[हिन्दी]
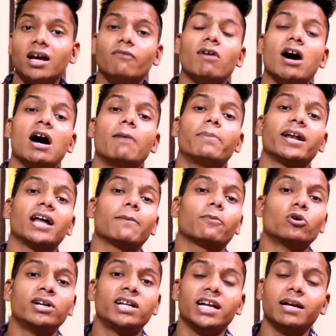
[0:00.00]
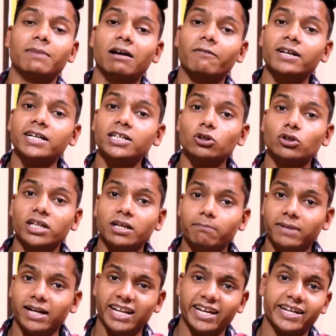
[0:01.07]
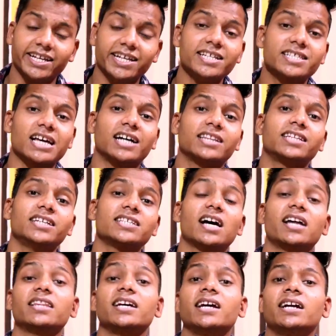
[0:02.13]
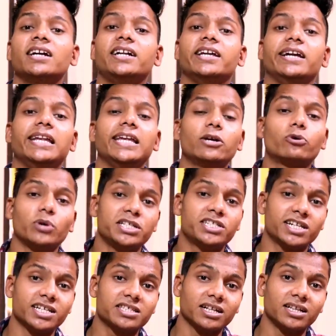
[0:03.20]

वहाँ पर आपको ड्रीम इलेवन की तो टीम मिलेगी ही साथ ही साथ डेली क्विज के